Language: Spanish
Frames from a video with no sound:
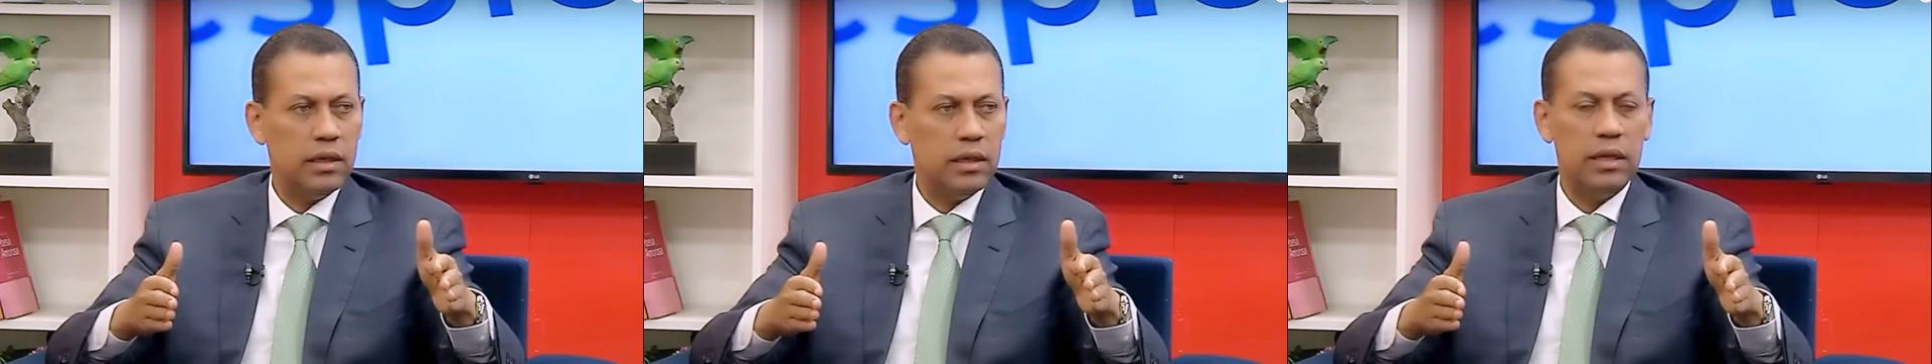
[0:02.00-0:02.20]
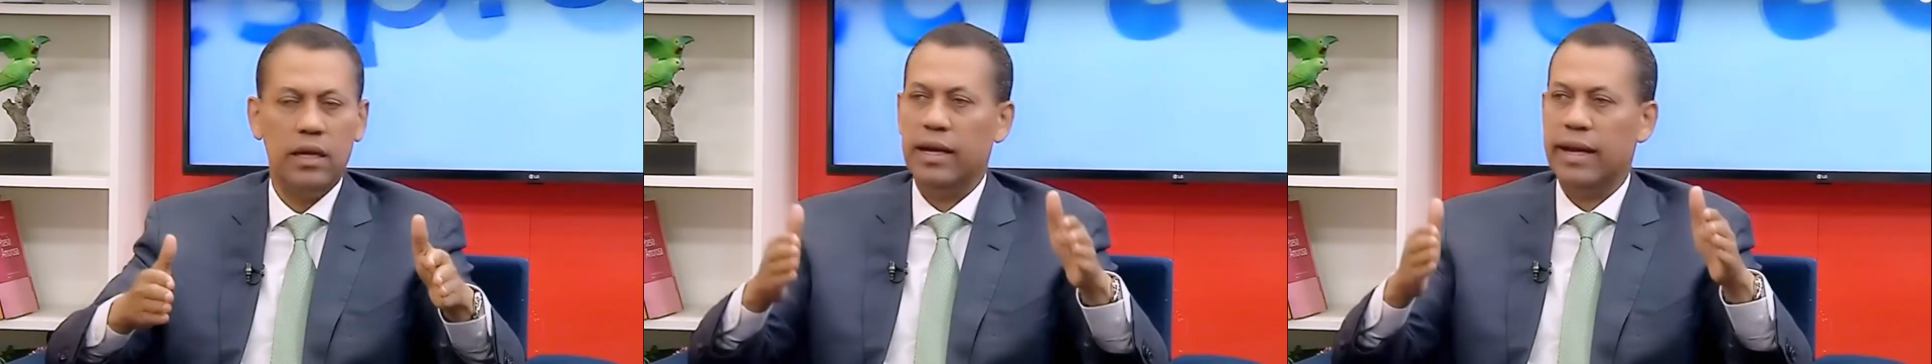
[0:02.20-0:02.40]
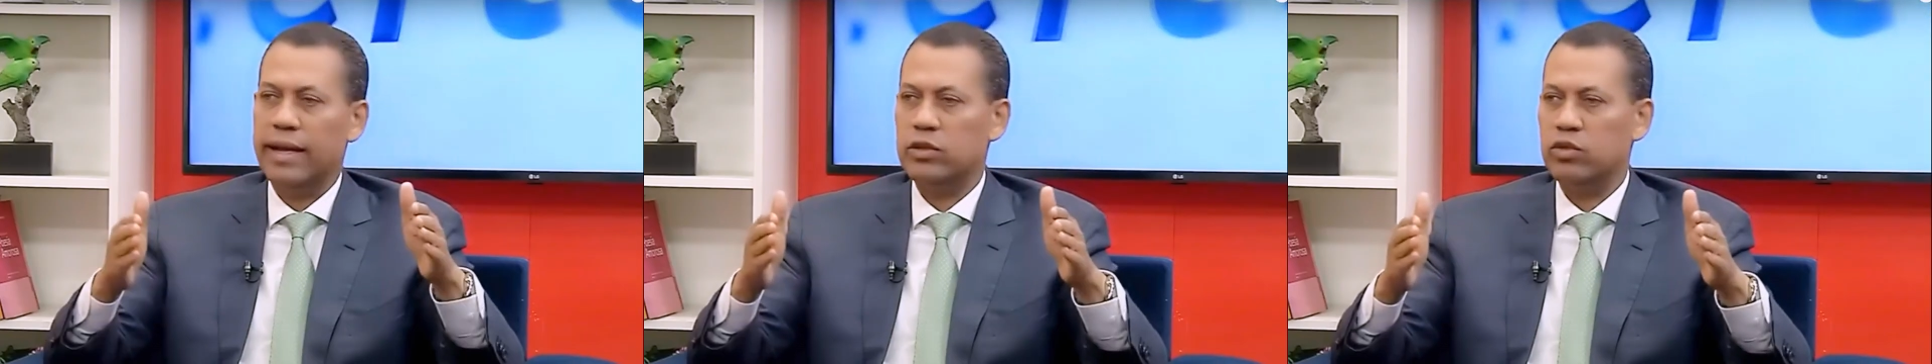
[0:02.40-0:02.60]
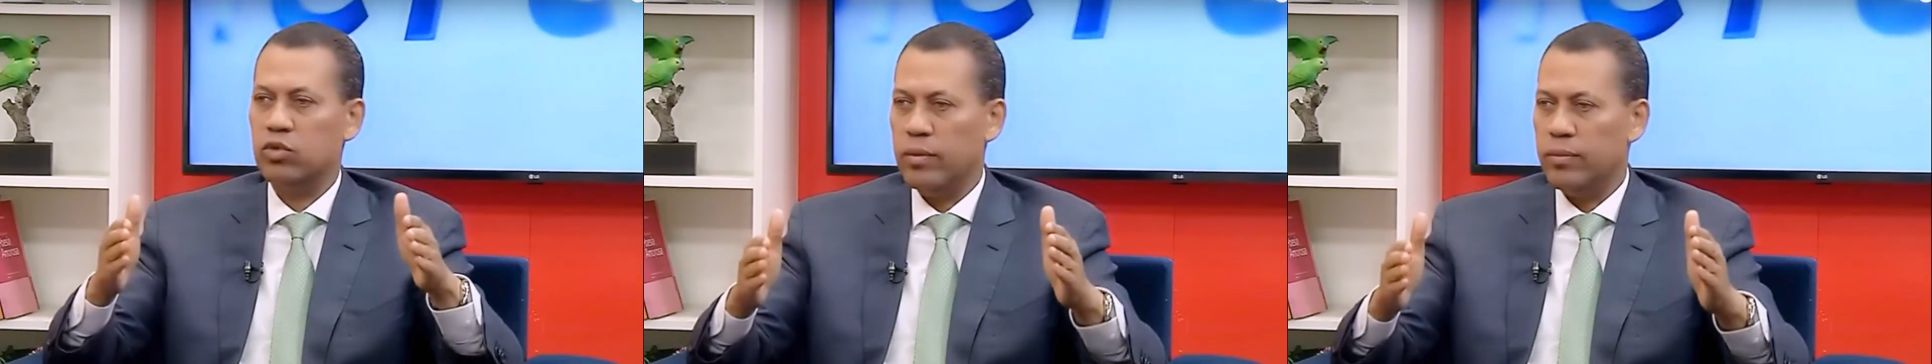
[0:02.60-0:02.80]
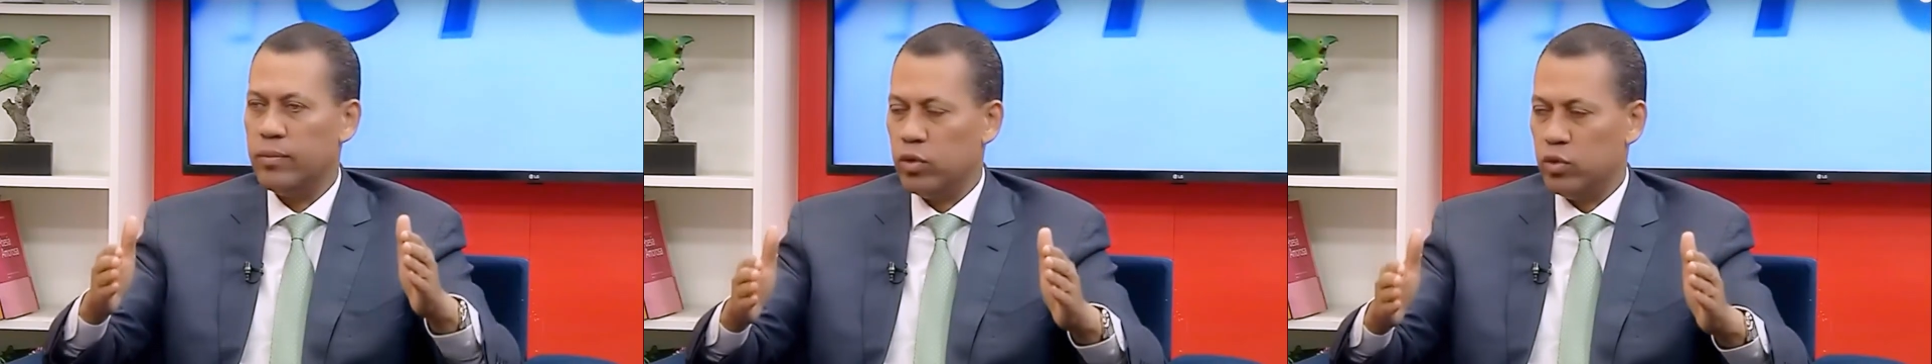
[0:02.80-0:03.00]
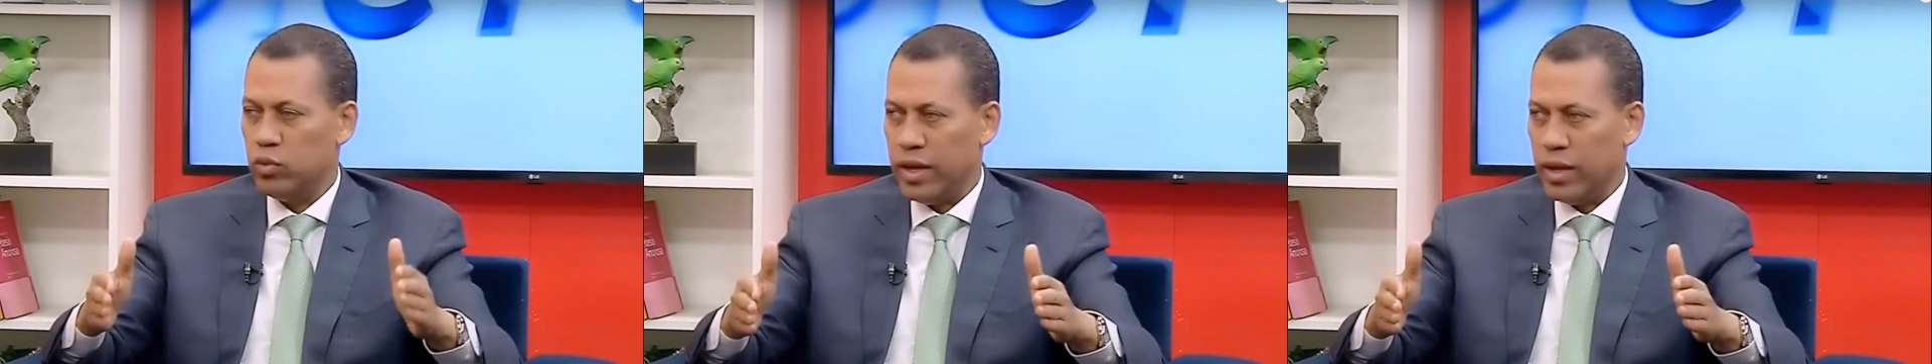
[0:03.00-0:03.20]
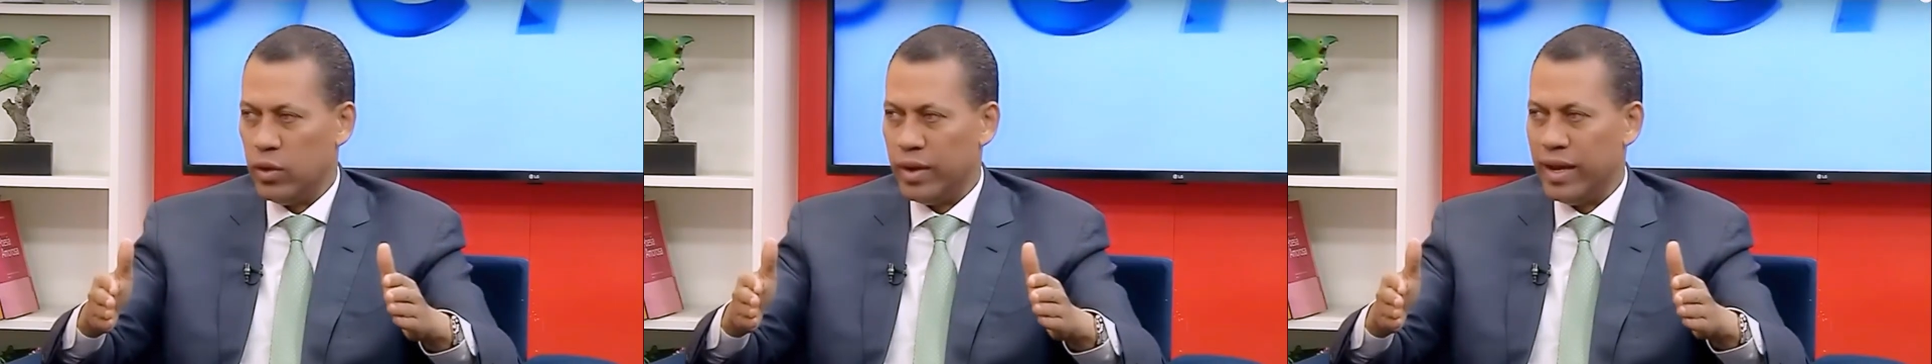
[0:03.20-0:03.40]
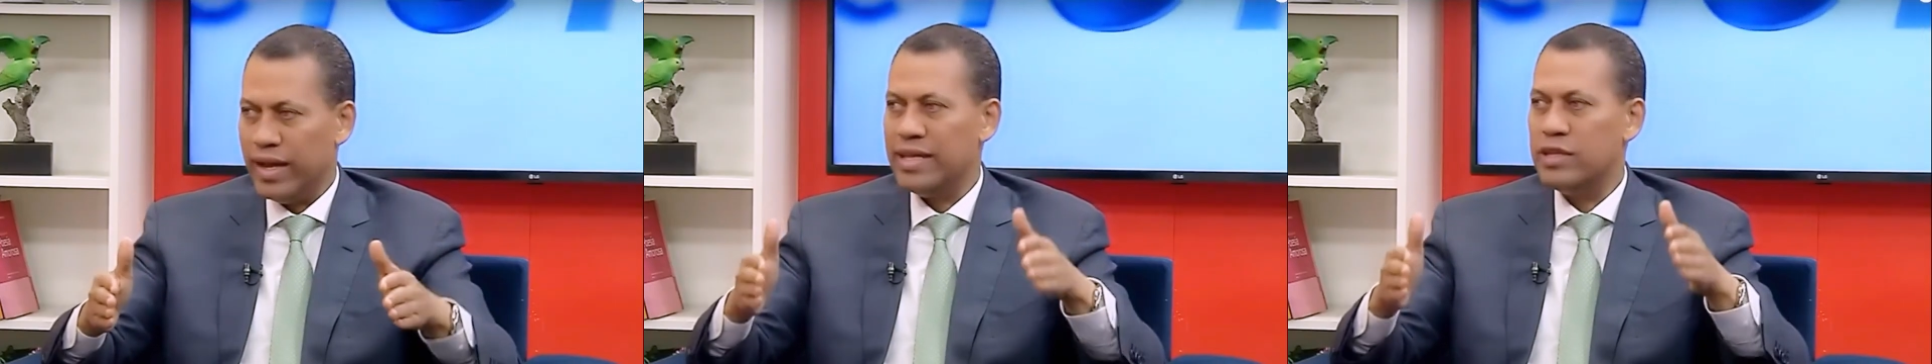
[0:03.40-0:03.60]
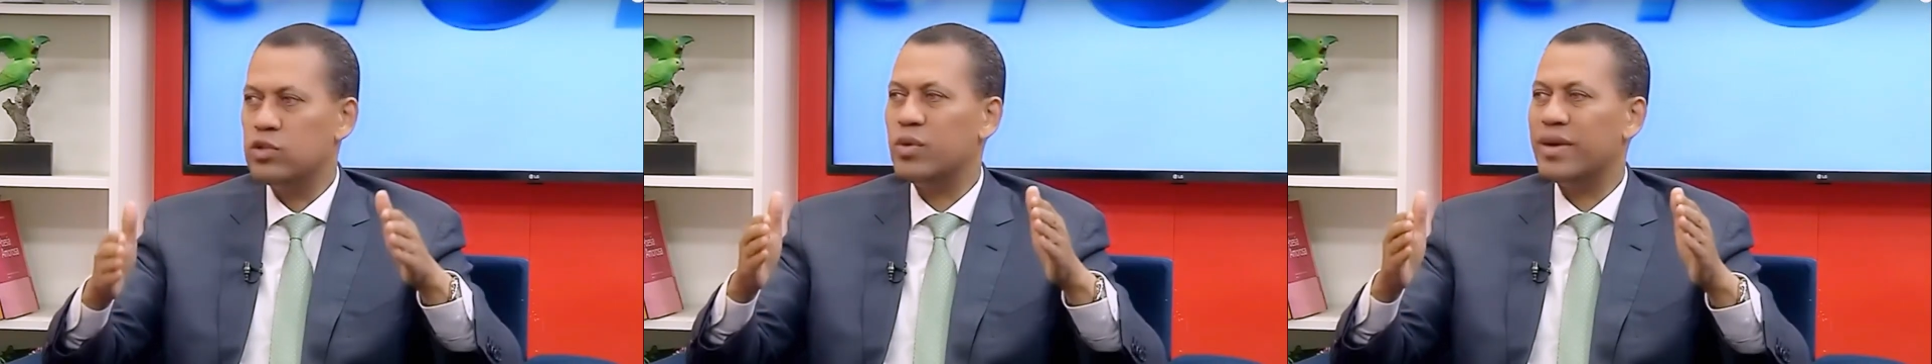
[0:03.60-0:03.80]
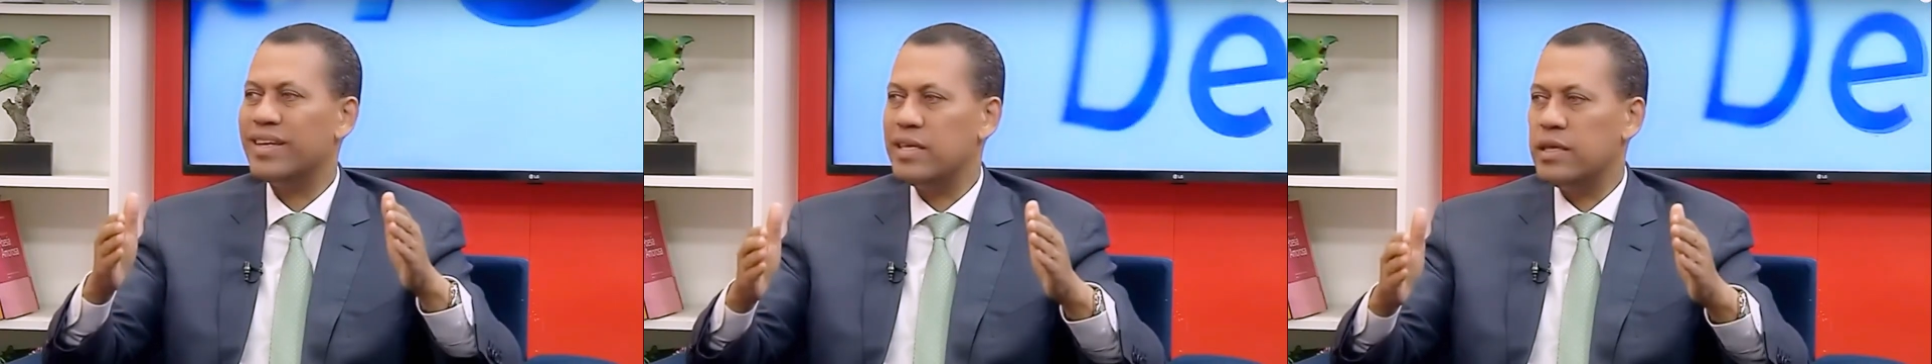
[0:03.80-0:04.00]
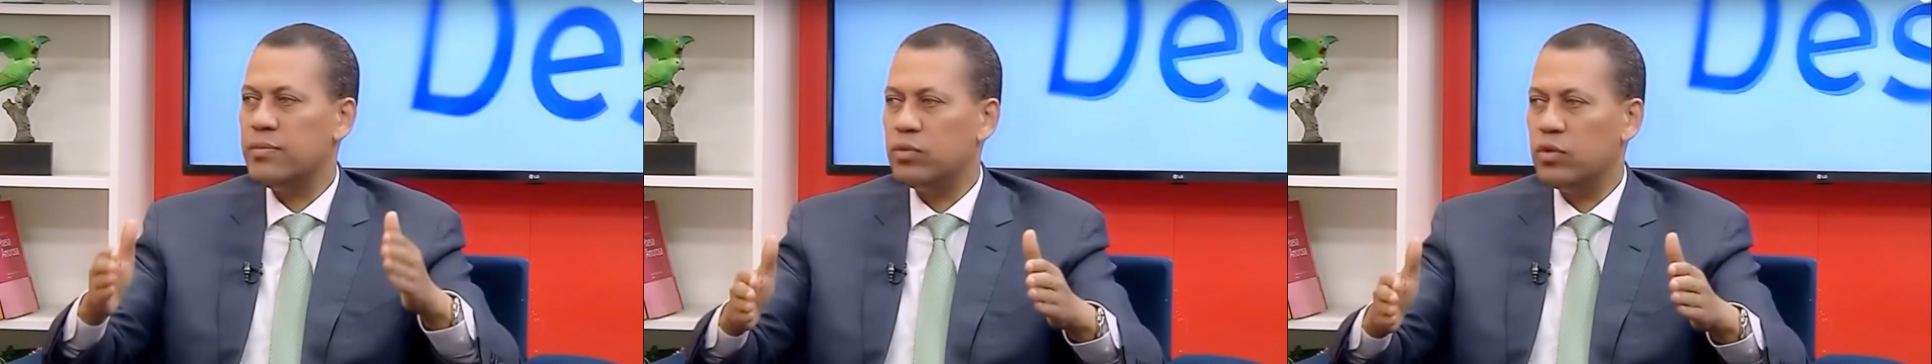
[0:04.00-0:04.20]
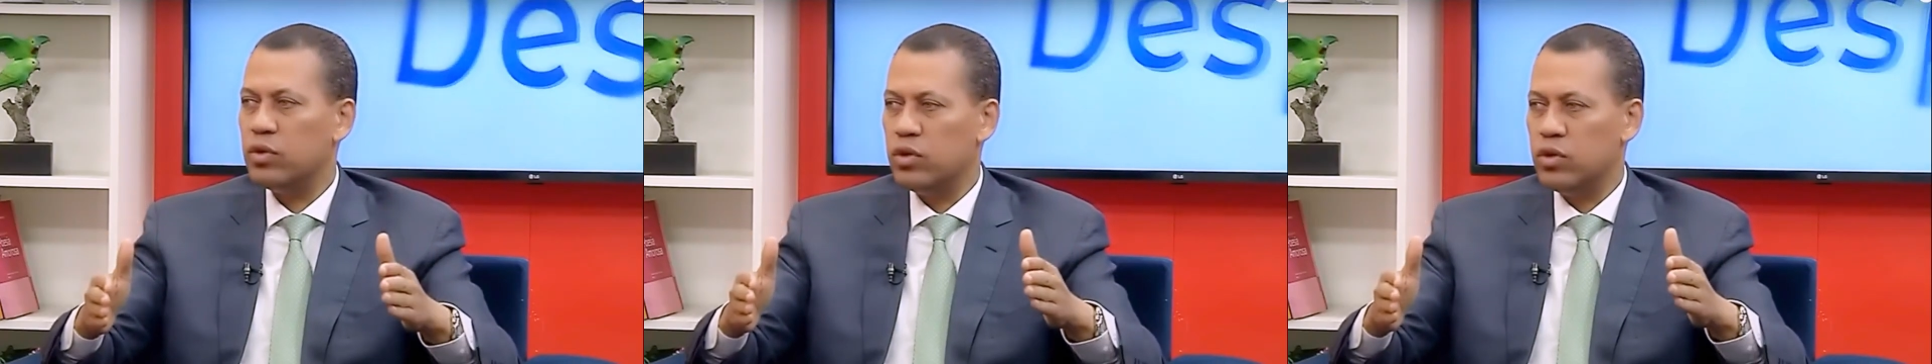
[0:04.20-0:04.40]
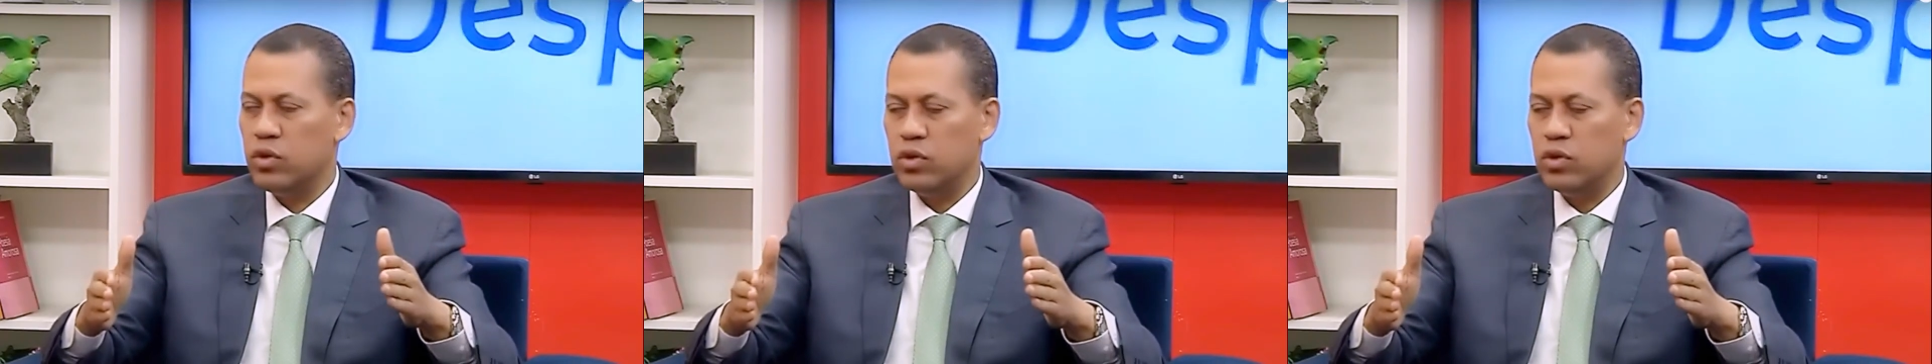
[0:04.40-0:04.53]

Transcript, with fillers: y Guido Gómez Mazara se constituyen en las